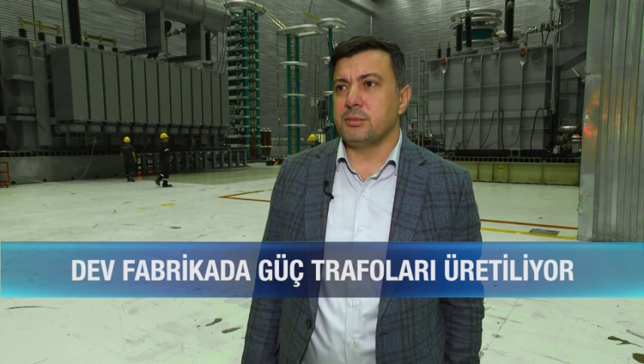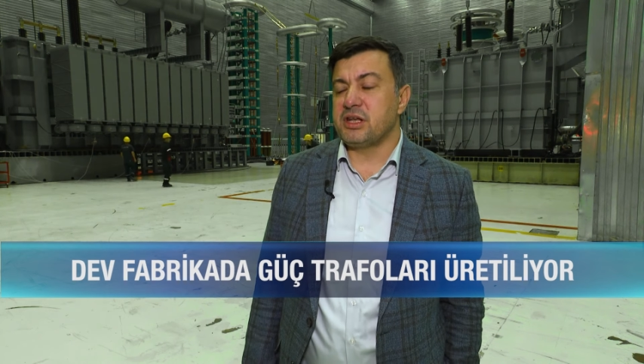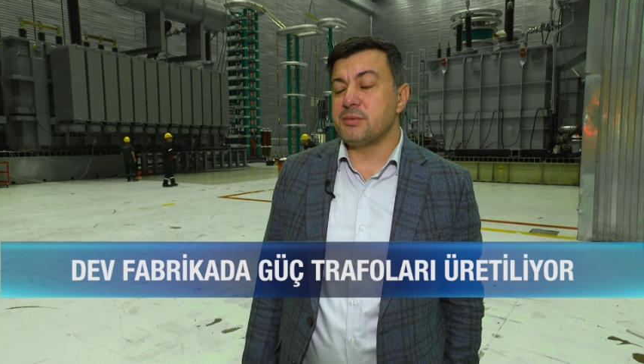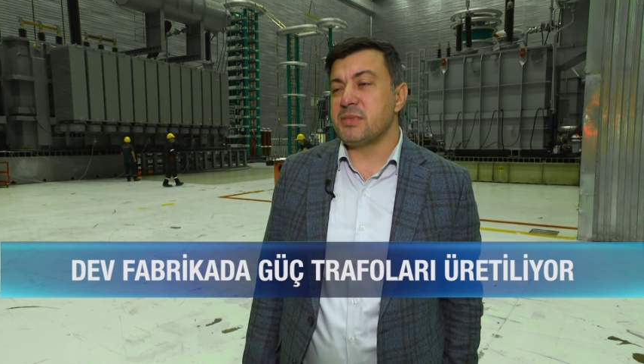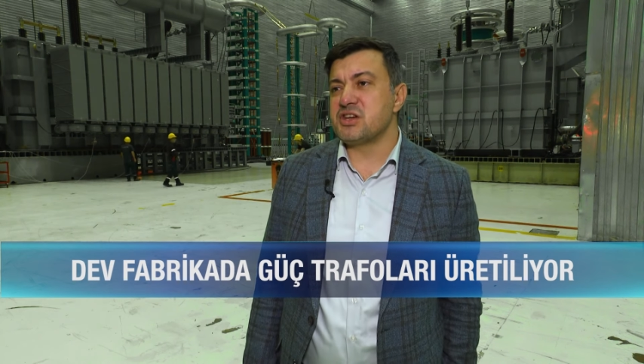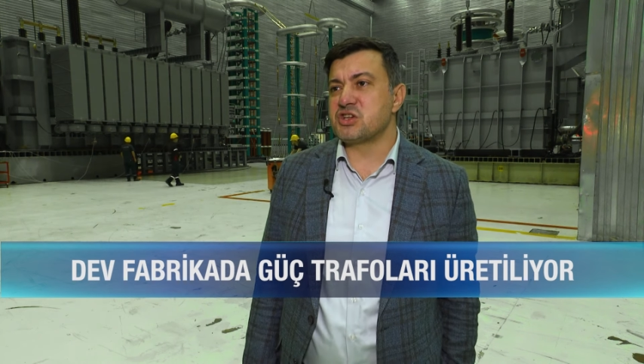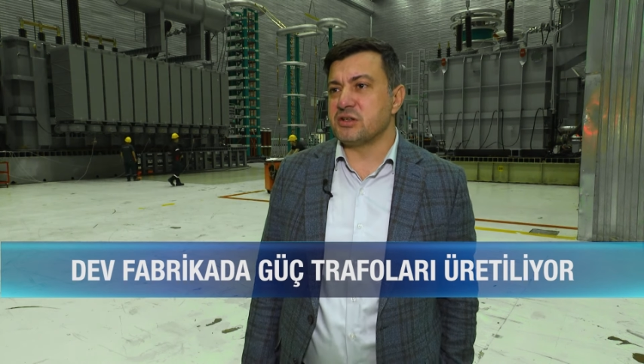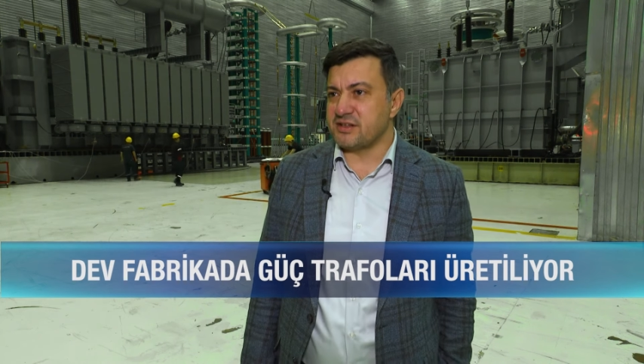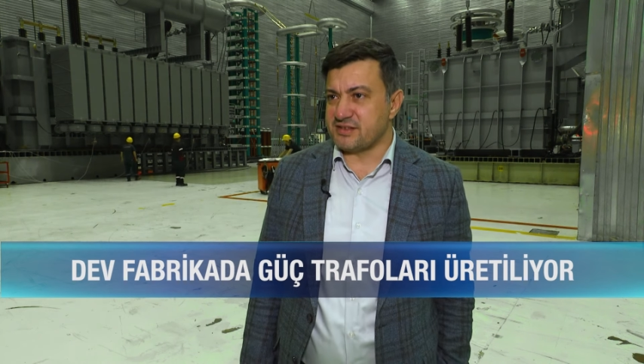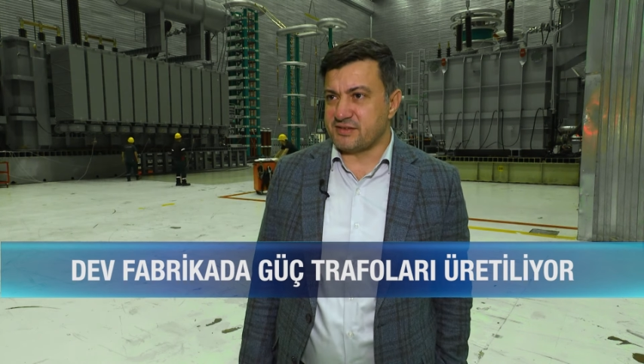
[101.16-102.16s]
2005 e,
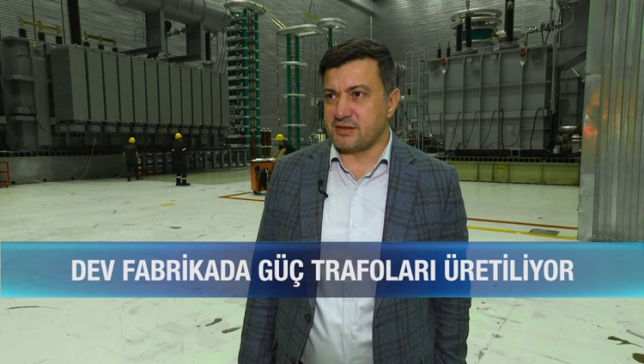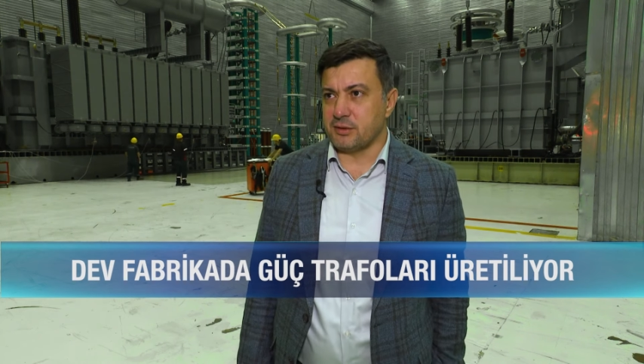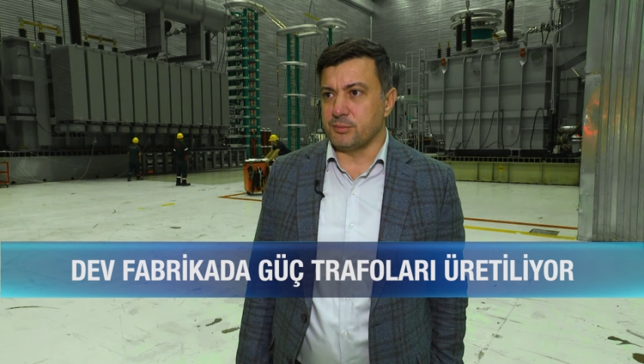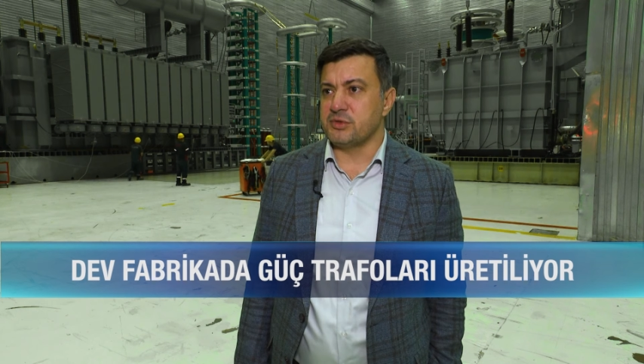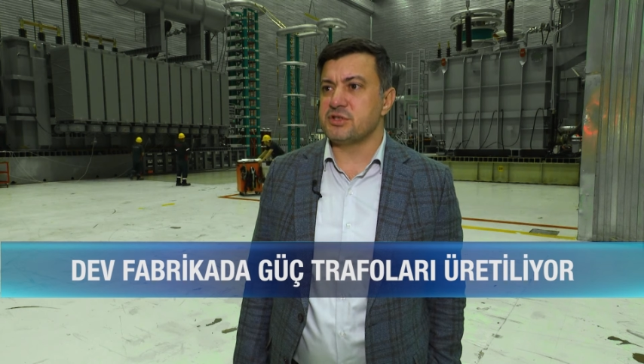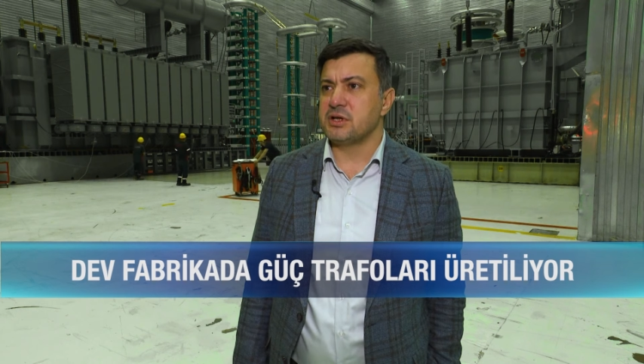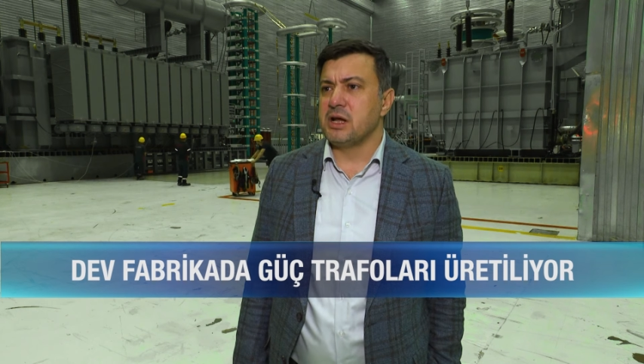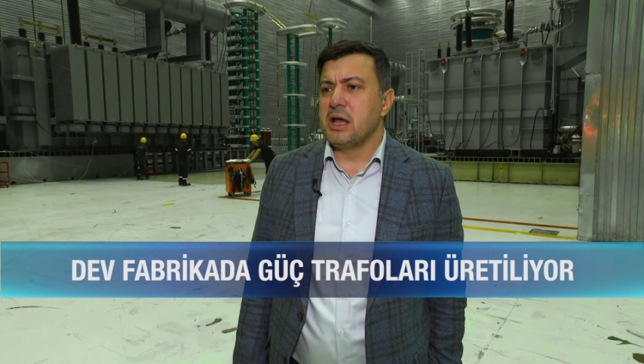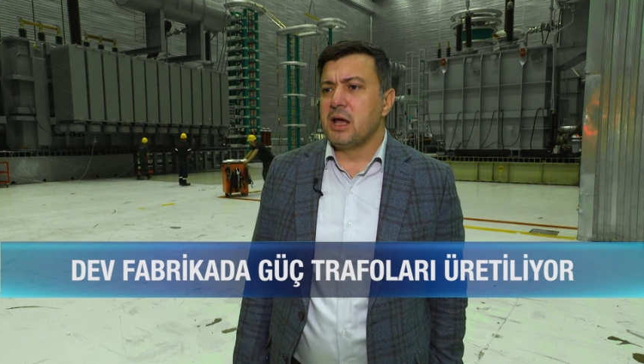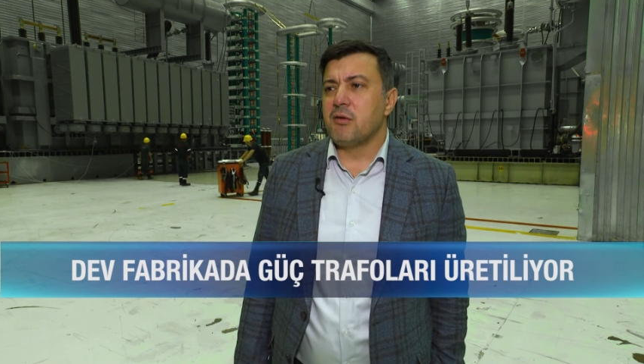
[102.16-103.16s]
yılında satın alınmış.
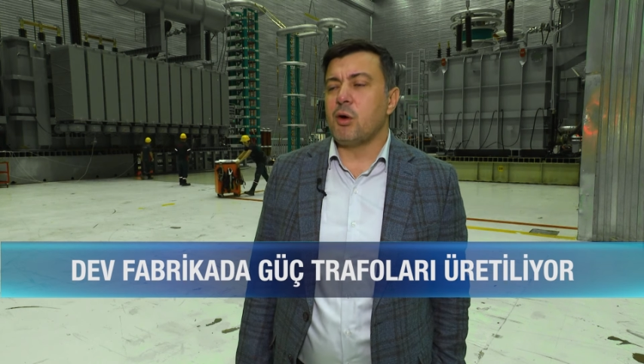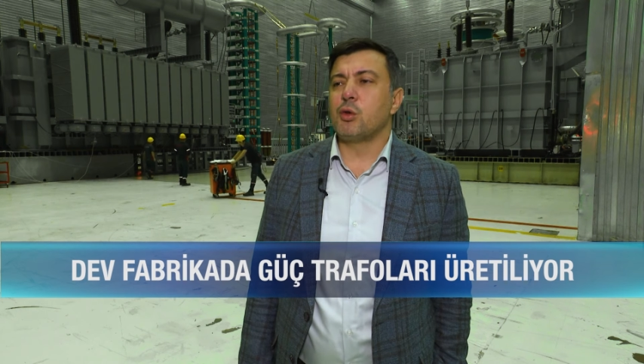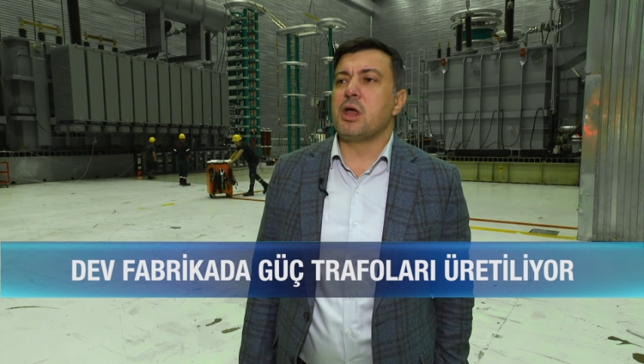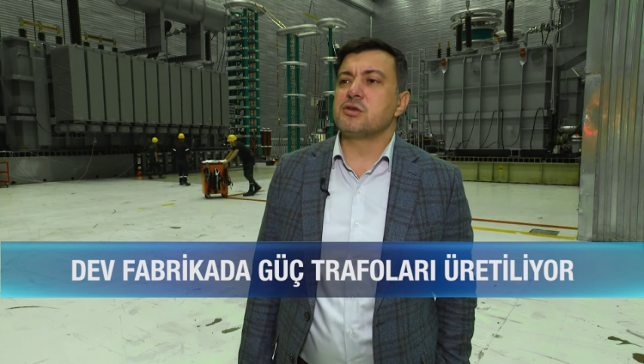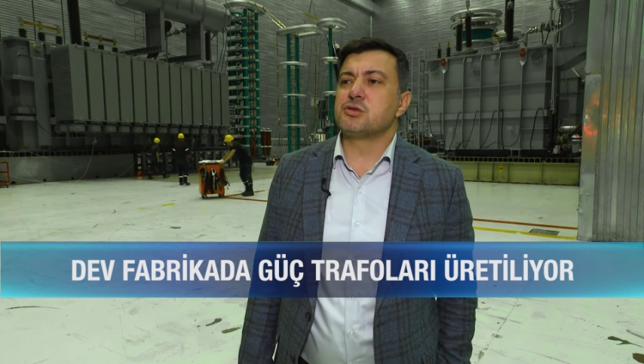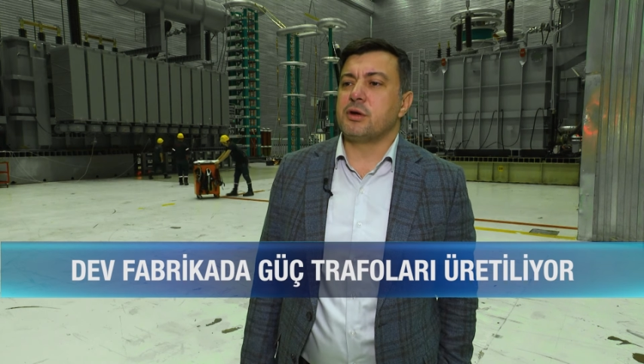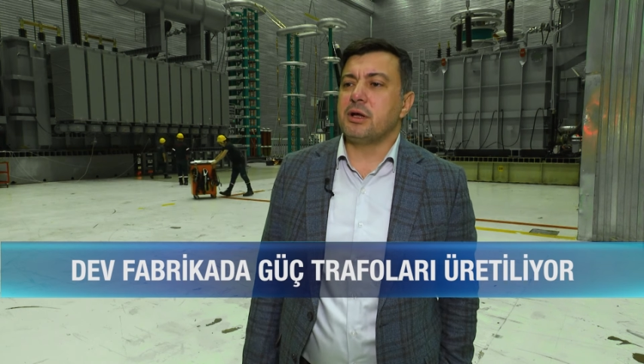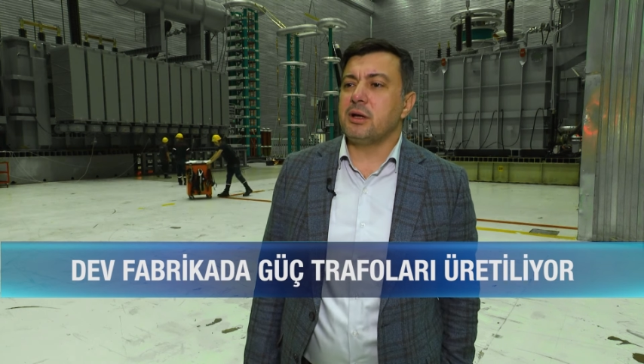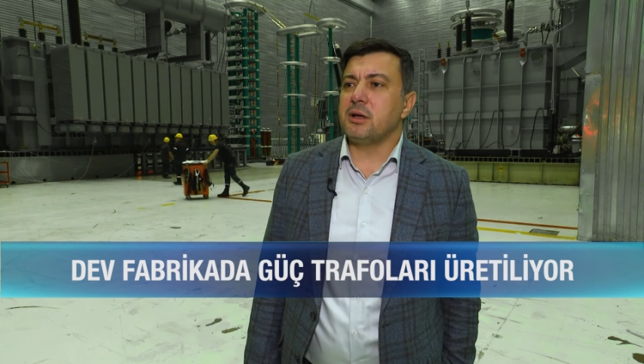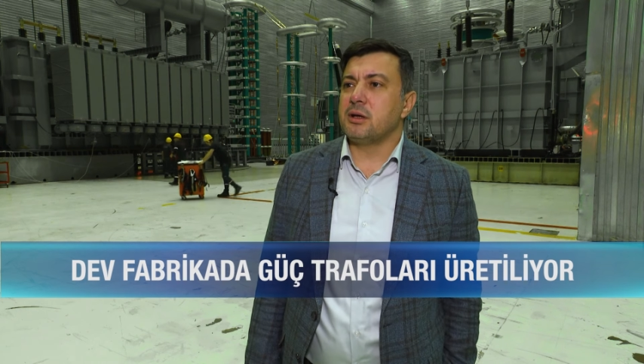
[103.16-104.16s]
Ondan
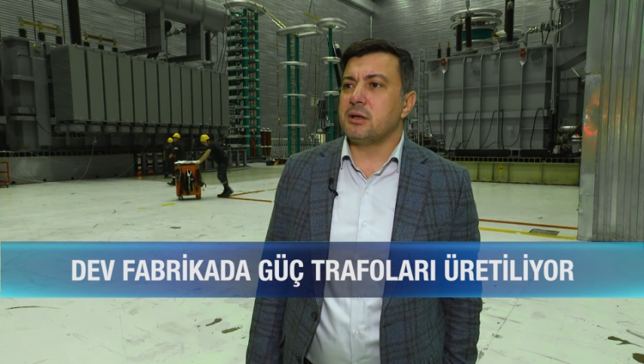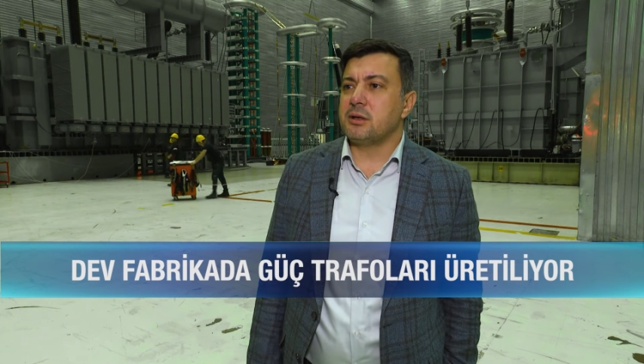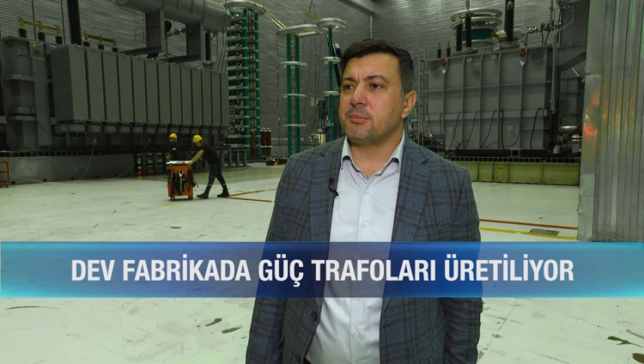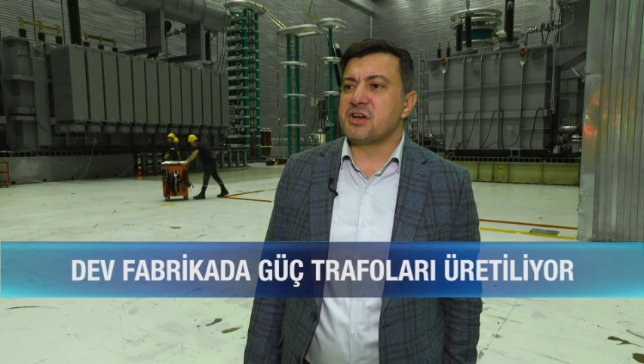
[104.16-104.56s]
sonra e,